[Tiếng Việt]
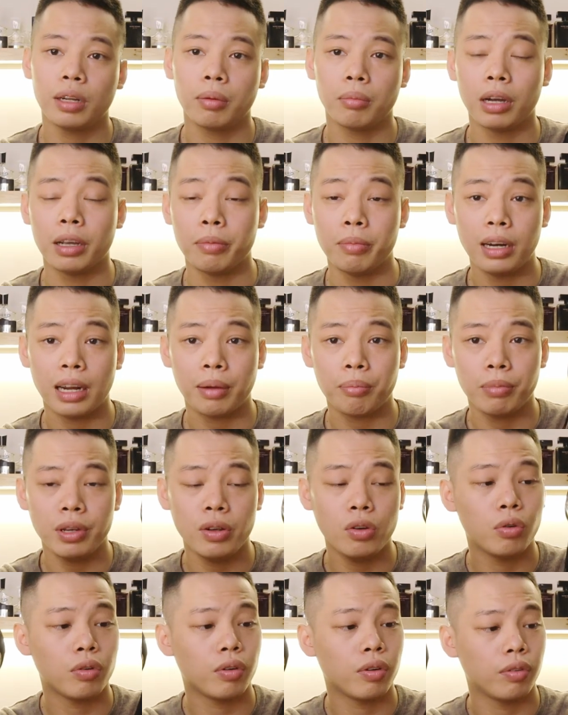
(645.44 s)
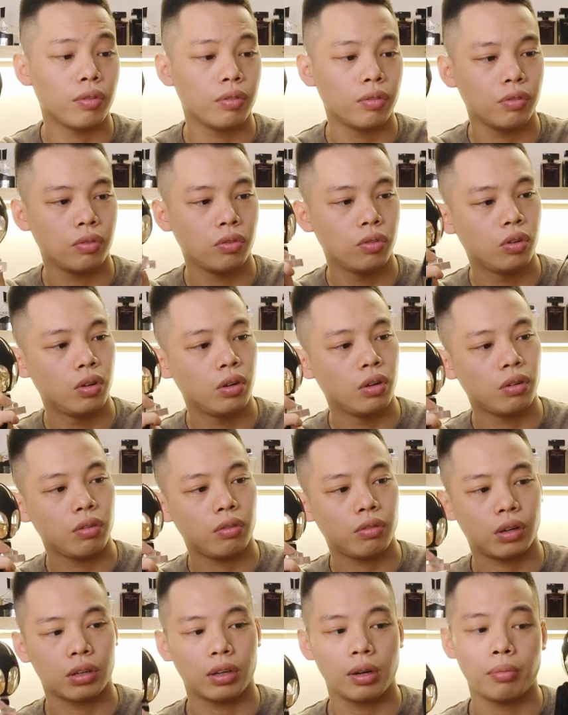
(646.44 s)
tích là 75 ml
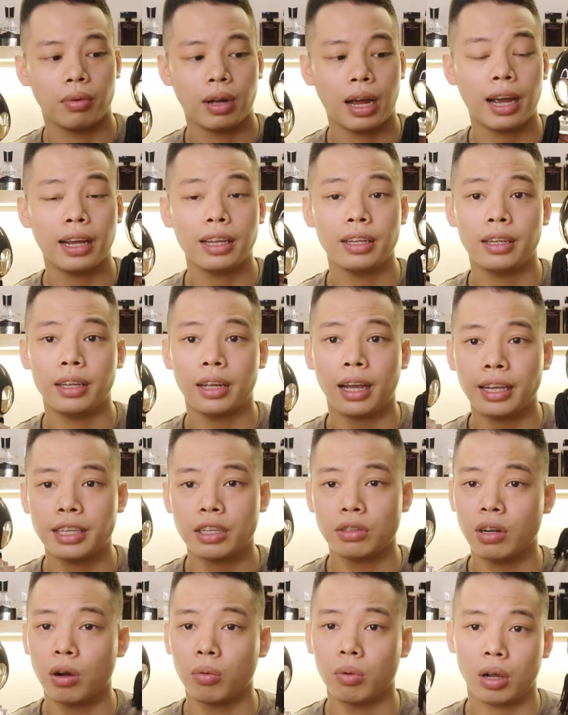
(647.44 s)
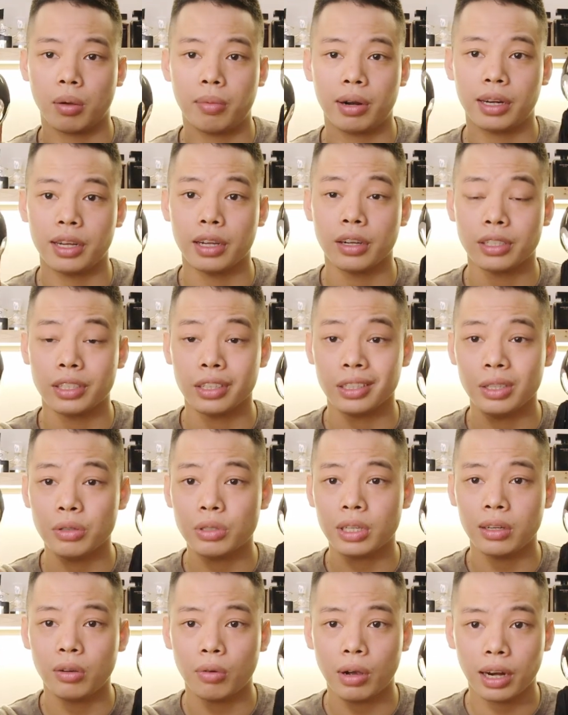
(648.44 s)
khoảng tầm 2 2 triệu đồng là các bạn thể sở
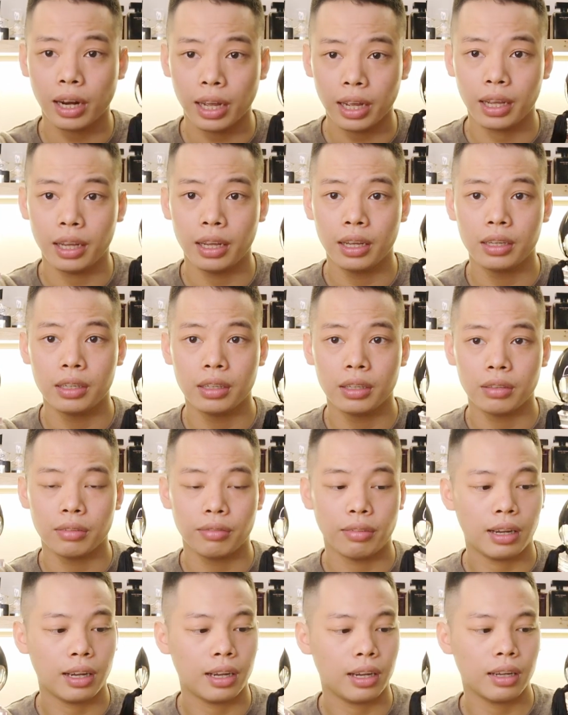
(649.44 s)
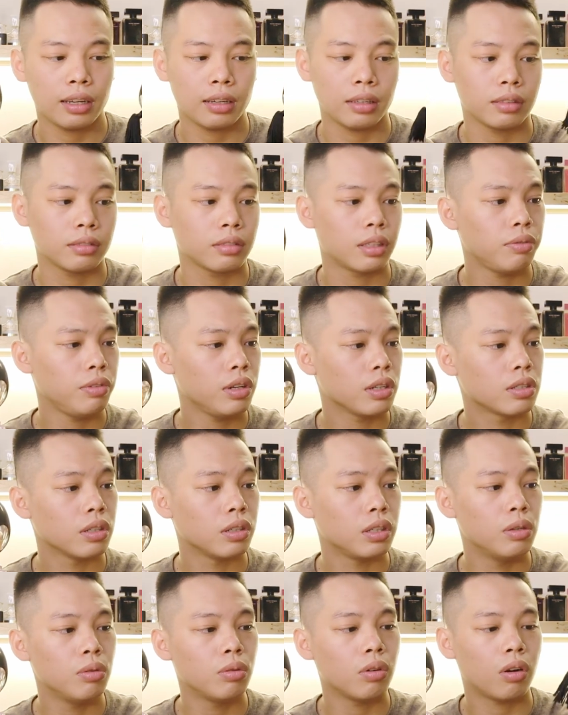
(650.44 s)
hữu chai nước hoa này và cái việc
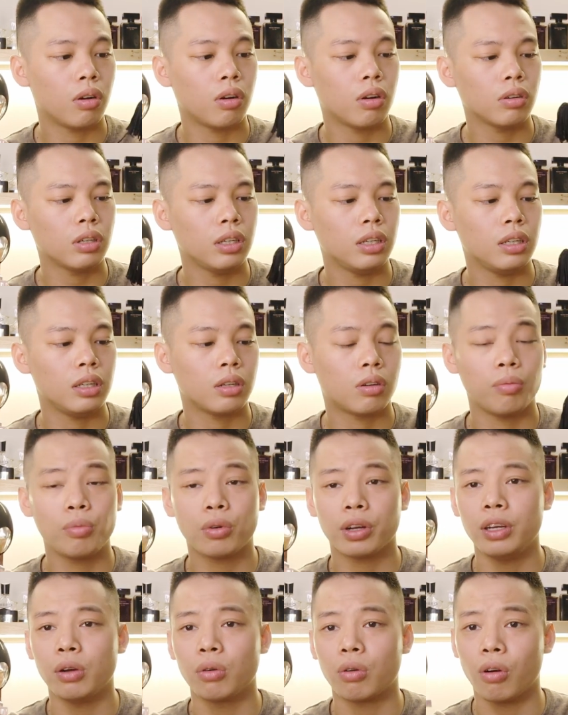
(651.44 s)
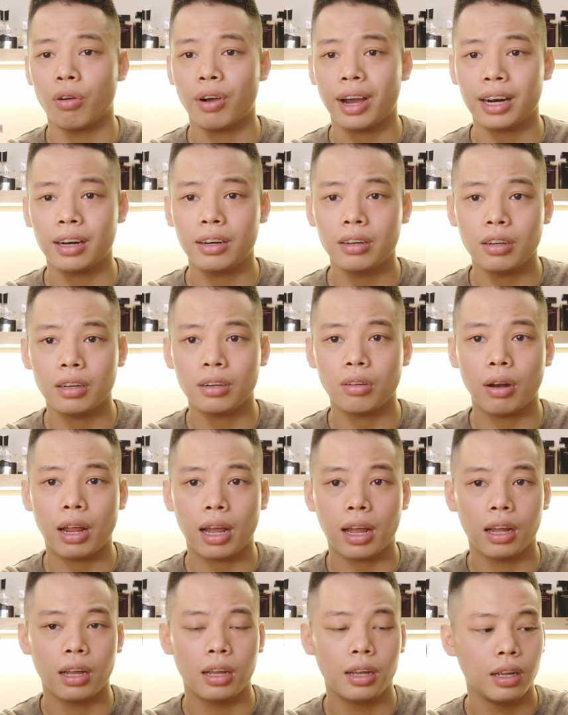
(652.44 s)
sở hữu nó thì có một cái điều khó khăn nữa đó
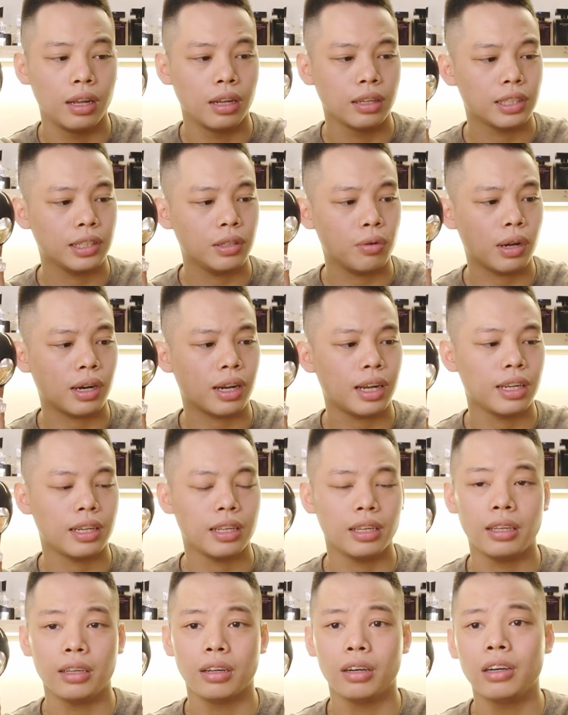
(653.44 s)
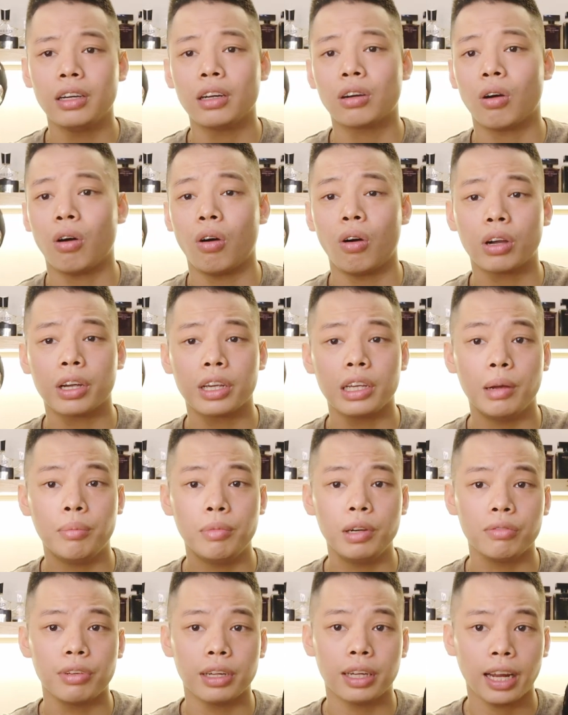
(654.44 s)
là chai nước hoa này thì hơi khó
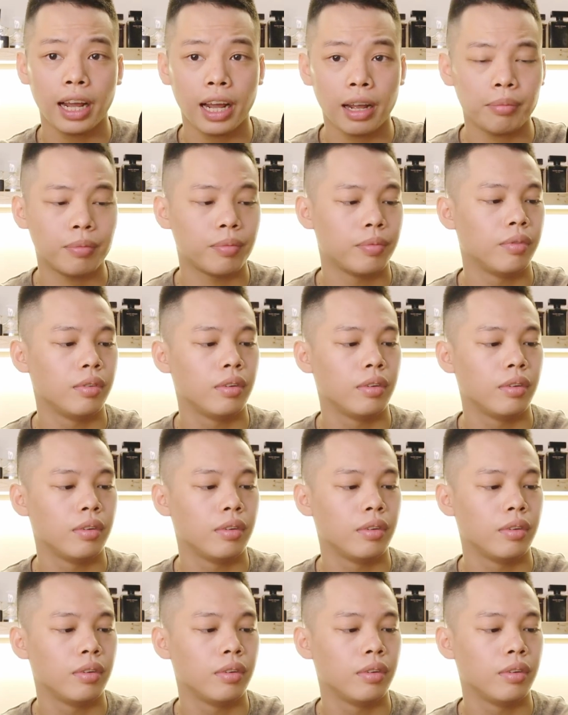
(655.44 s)
kiếm ở Việt Nam